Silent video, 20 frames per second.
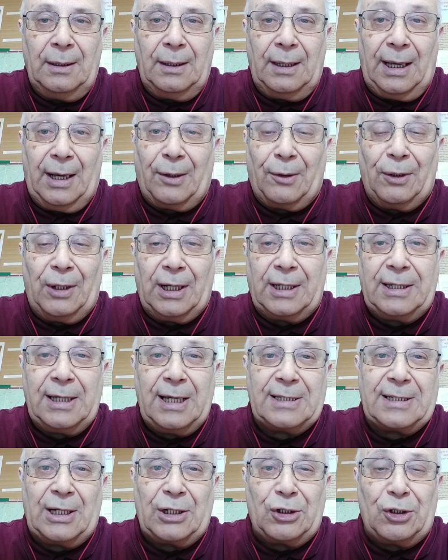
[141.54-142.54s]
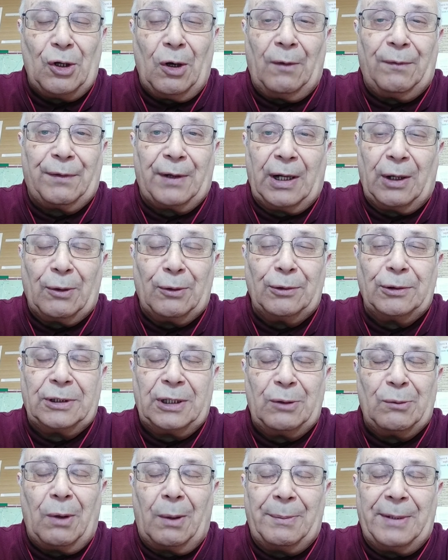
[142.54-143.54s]
Ecco, la Chiesa ci offre
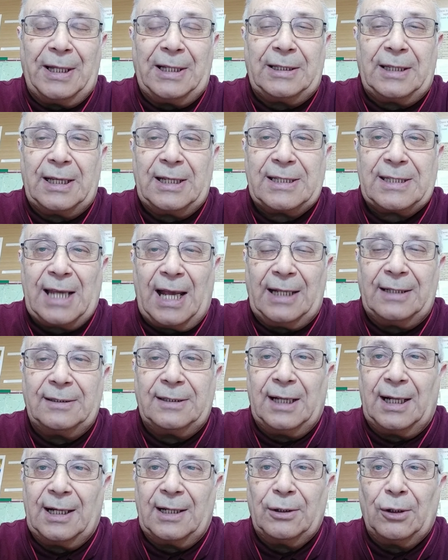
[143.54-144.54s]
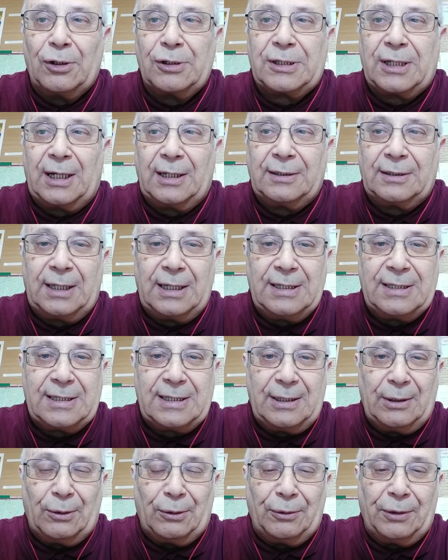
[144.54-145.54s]
continuamente i santi alla nostra
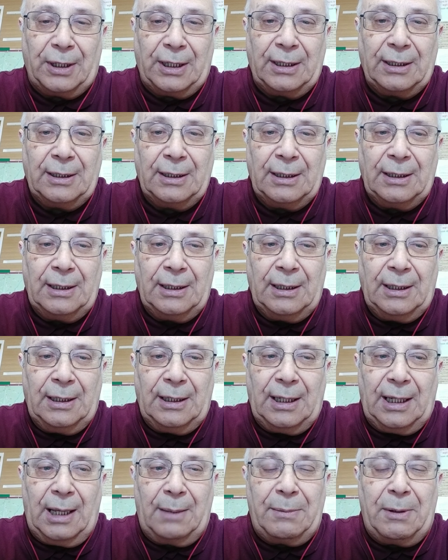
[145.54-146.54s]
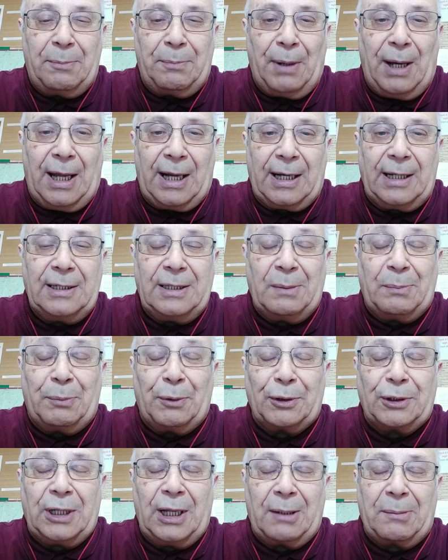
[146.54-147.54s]
attenzione e mi pare di
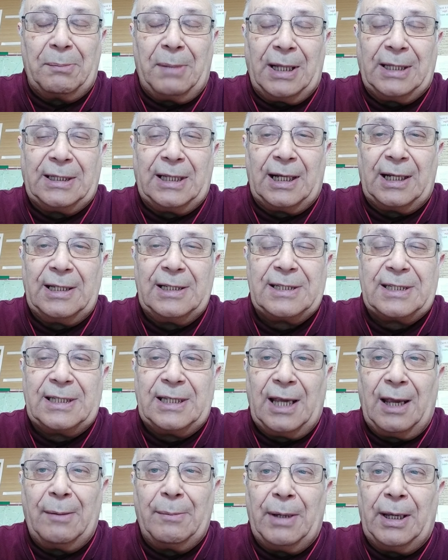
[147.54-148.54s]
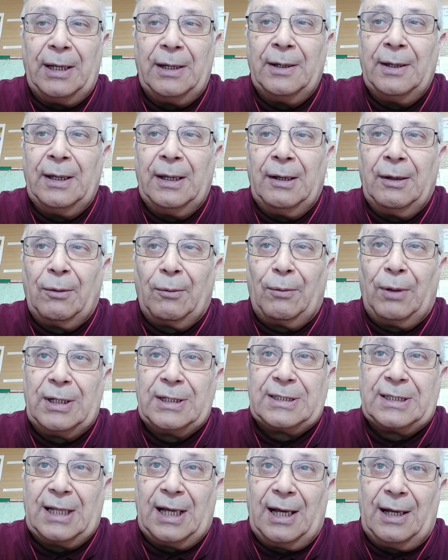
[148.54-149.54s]
poter mettere insieme
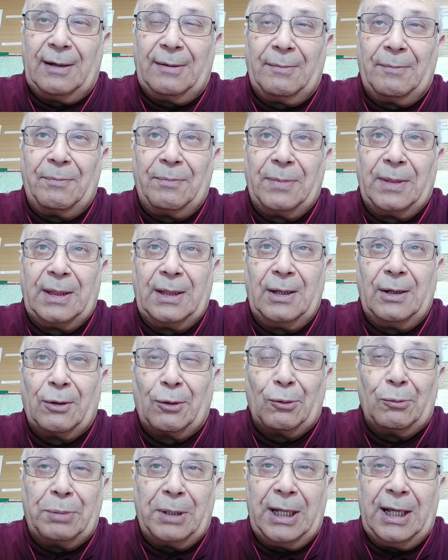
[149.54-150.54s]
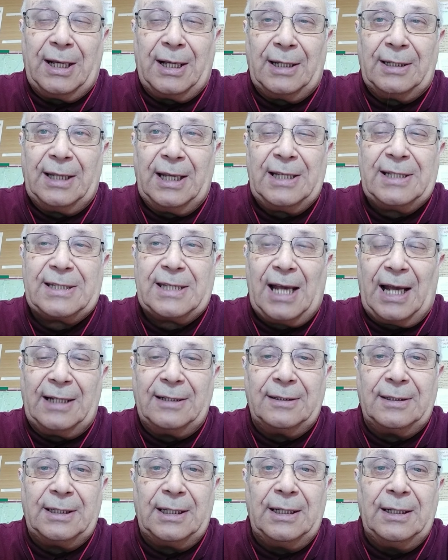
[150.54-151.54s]
questa rubrica dei
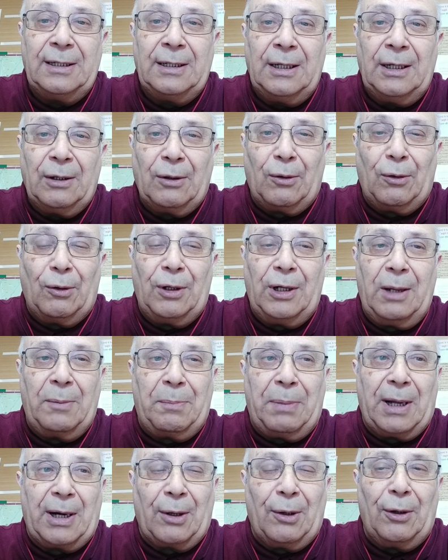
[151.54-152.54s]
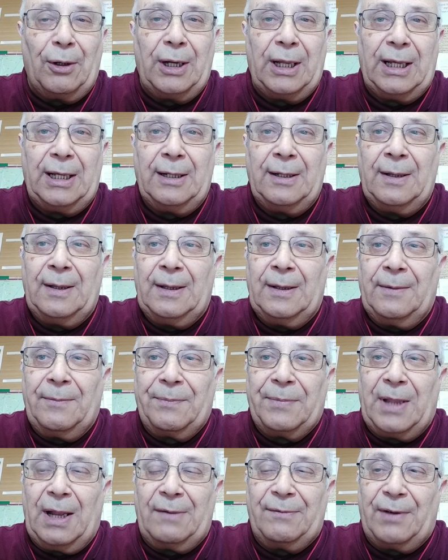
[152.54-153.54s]
santi con le parole
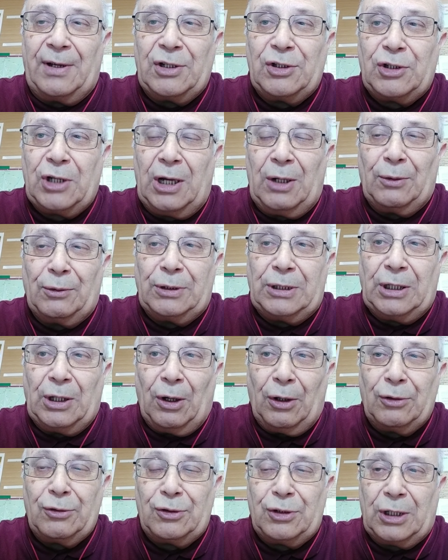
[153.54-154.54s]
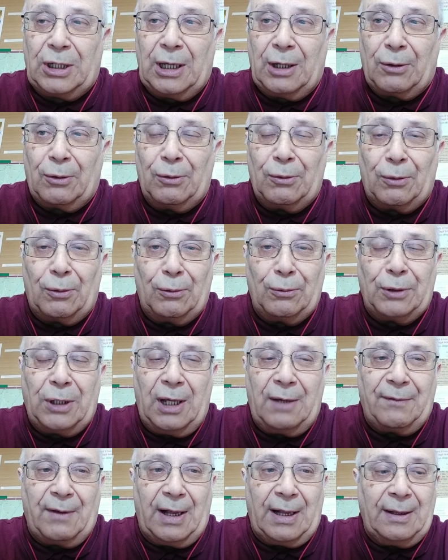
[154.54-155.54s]
del Vangelo di oggi che
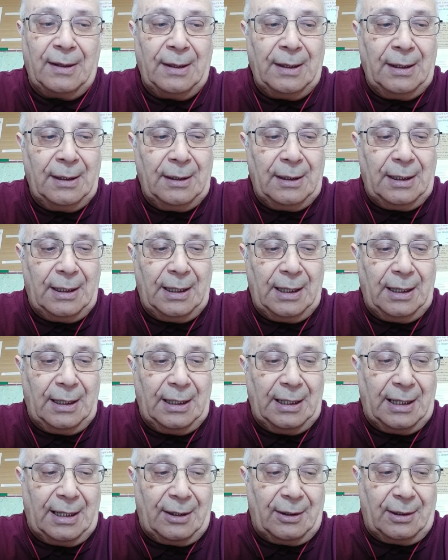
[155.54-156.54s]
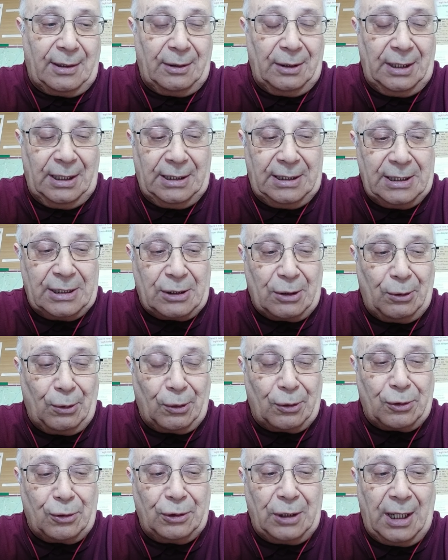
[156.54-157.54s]
concludeva eh, il, il
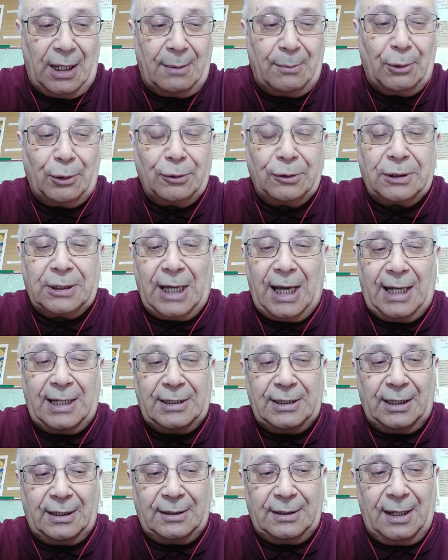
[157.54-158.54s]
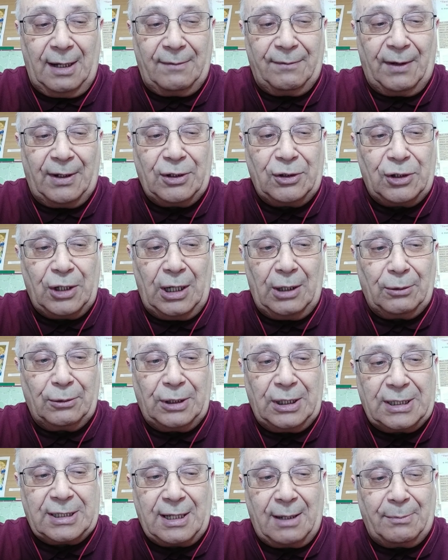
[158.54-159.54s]
discorso della montagna nel Vangelo
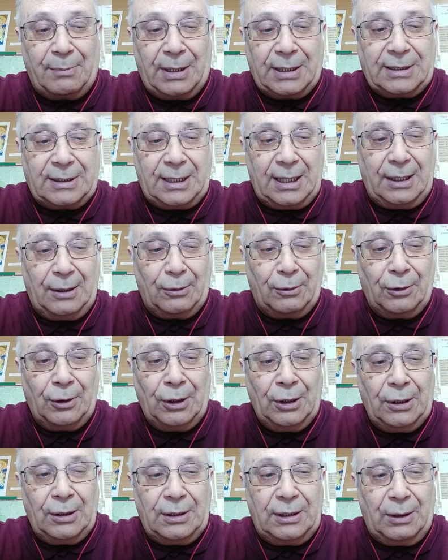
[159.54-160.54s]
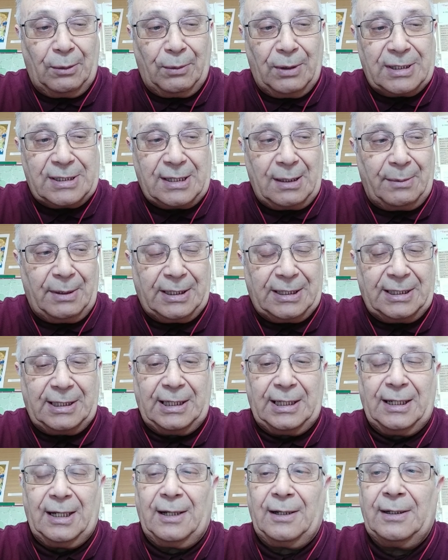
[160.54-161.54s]
di San Matteo di questa
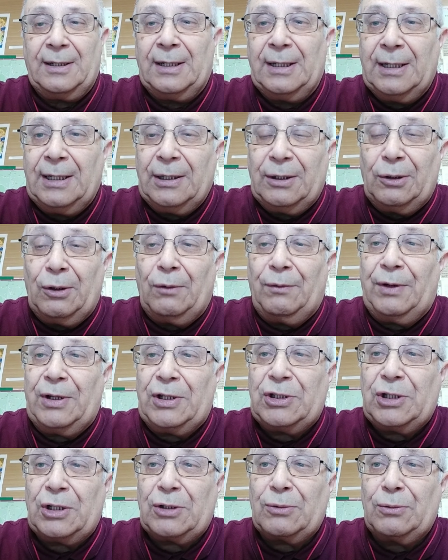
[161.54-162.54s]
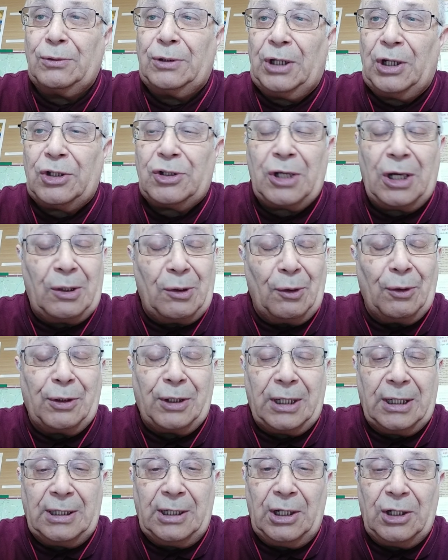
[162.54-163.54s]
mattina, dove Gesù dice non
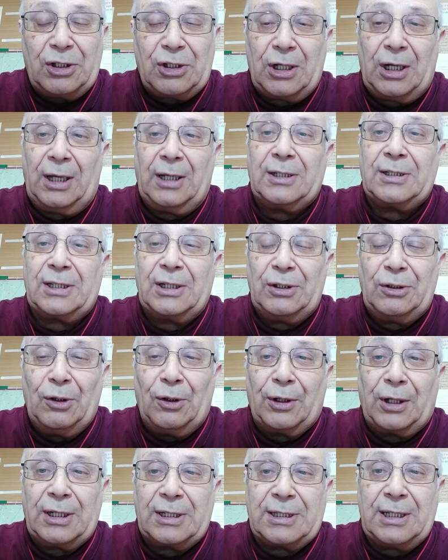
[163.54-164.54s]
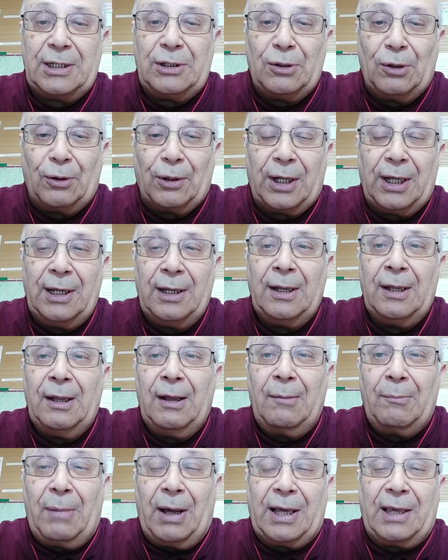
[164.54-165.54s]
chi dice Signore, Signore,
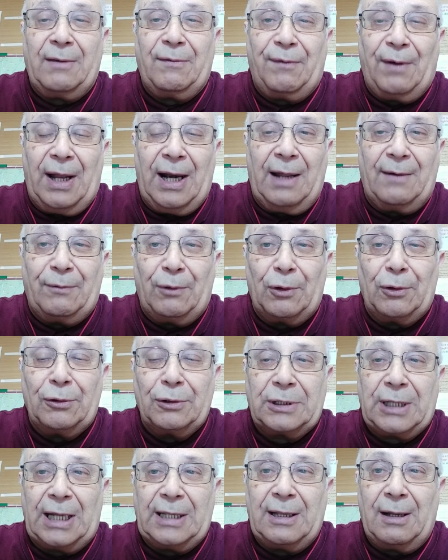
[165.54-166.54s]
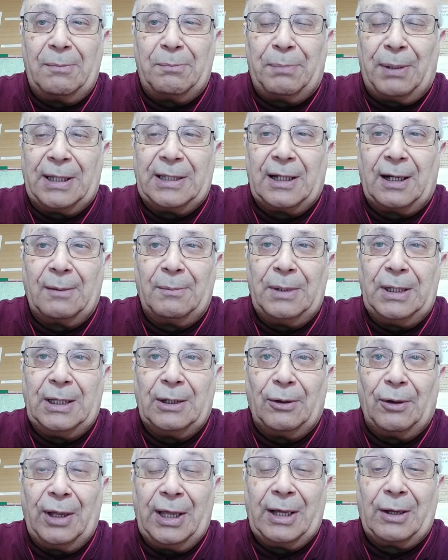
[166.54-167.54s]
ma chi fa la volontà del Padre
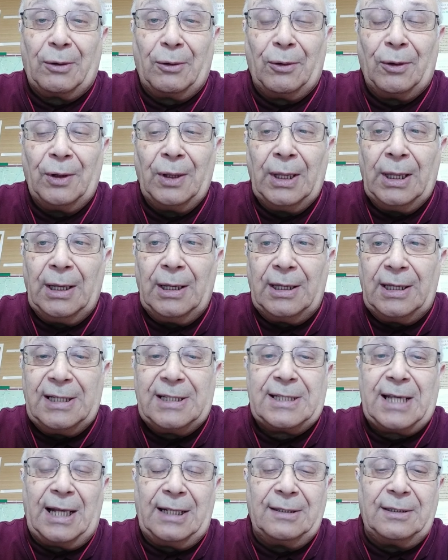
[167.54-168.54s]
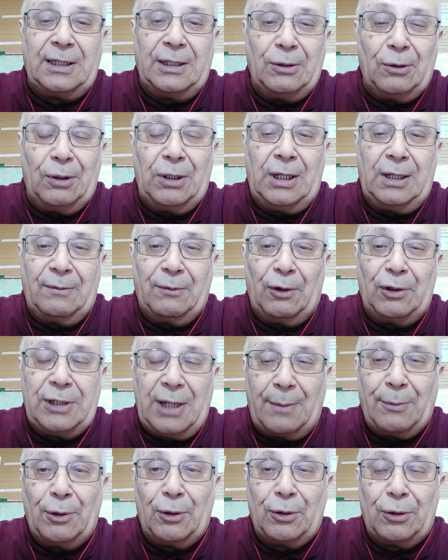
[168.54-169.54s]
mio. Ecco, i santi noi li
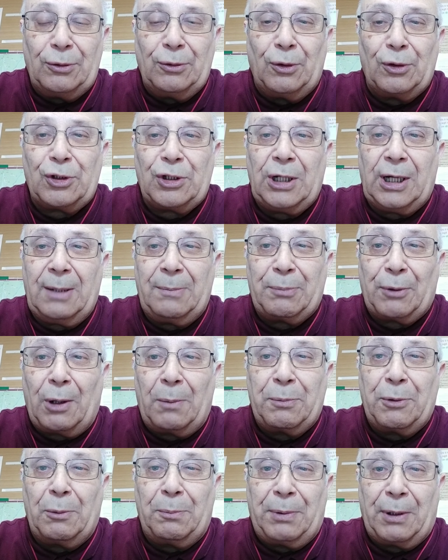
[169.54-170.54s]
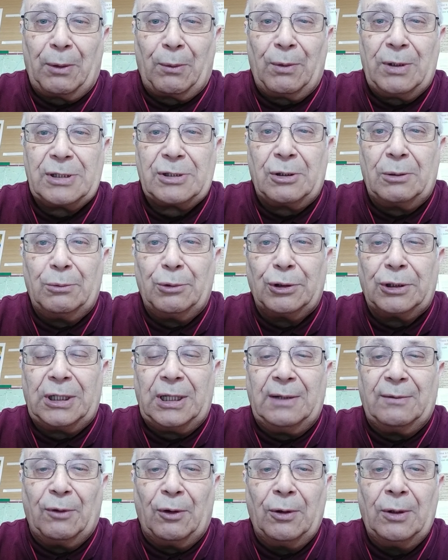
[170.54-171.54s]
vogliamo conoscere proprio per questo
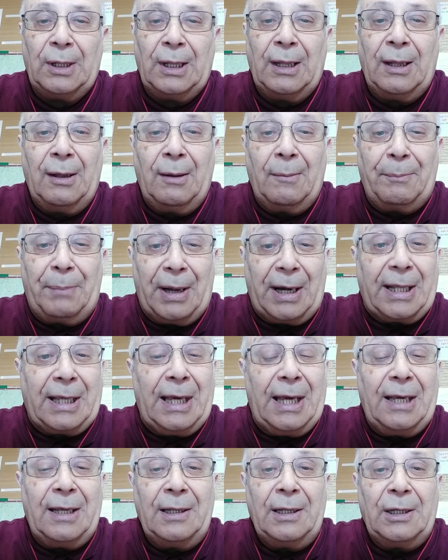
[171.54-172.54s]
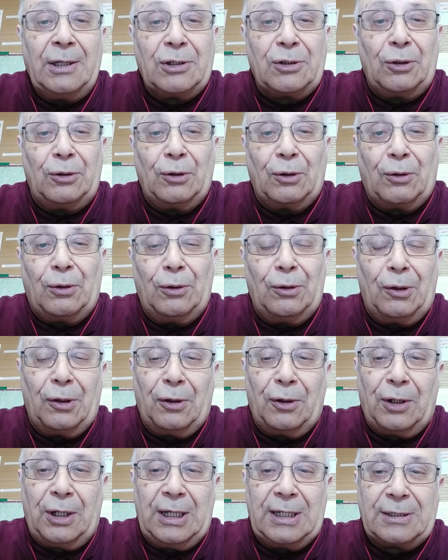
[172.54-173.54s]
motivo, perché sono
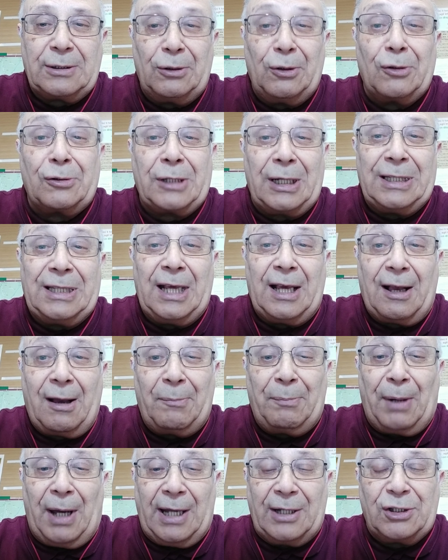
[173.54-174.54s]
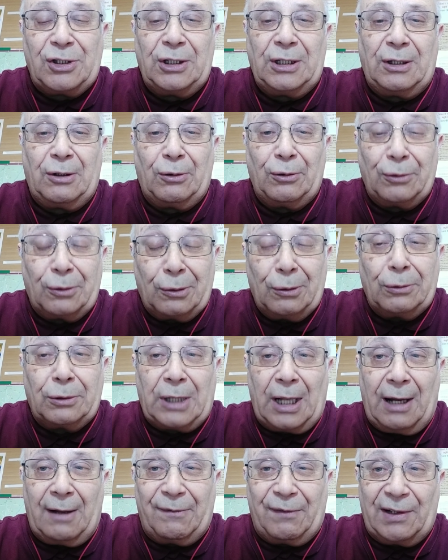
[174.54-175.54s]
coloro che sono stati capaci, con
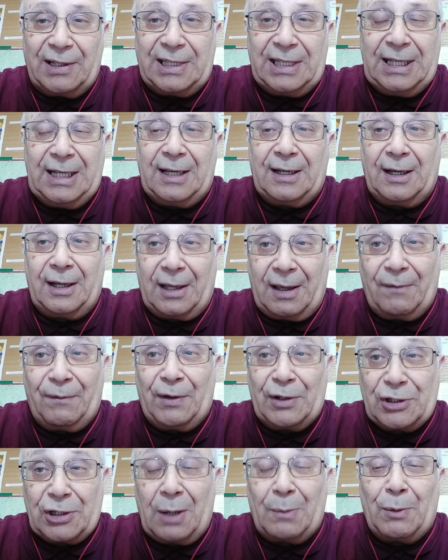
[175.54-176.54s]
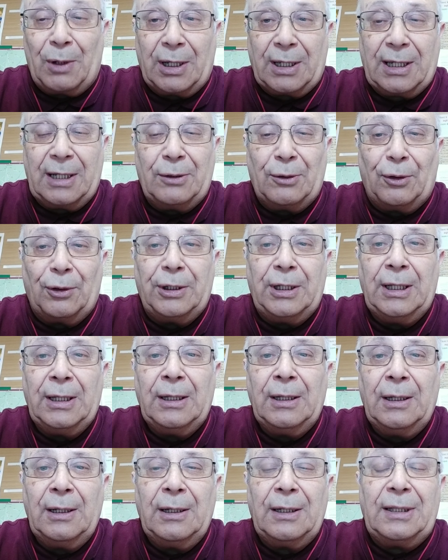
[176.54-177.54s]
tutta la fatica che facciamo anche noi,
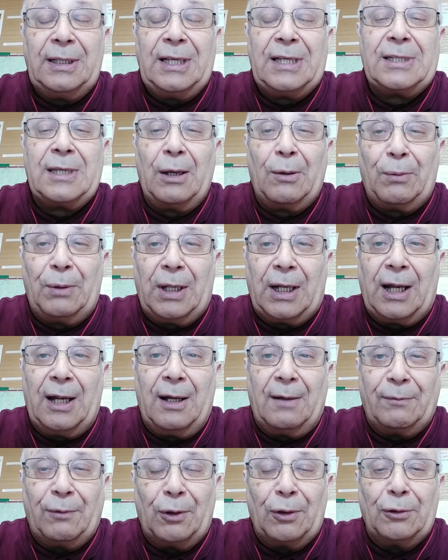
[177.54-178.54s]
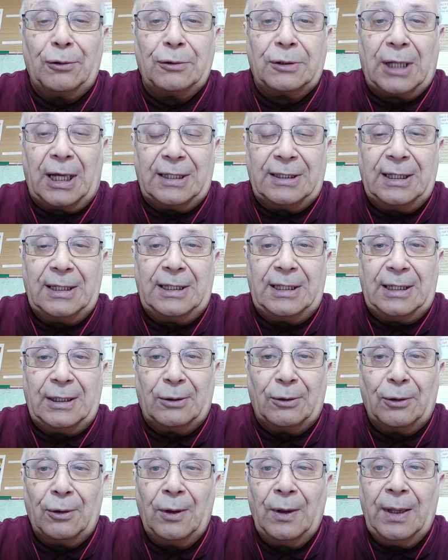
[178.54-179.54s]
di seguire la volontà di
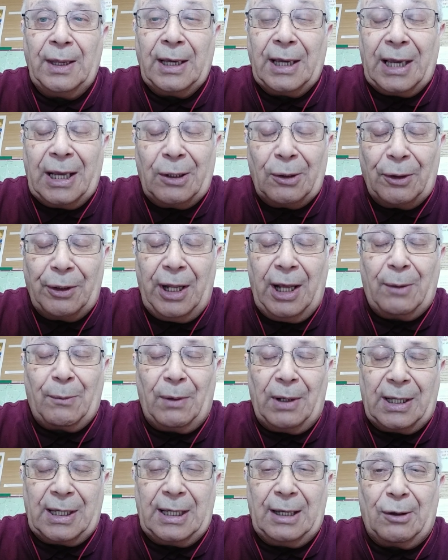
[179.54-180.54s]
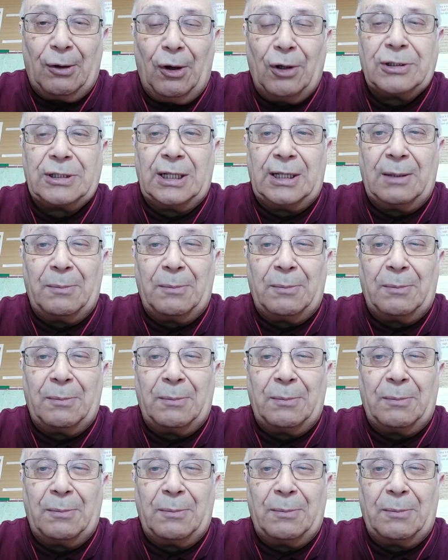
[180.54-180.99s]
Dio, che non è qualche cosa di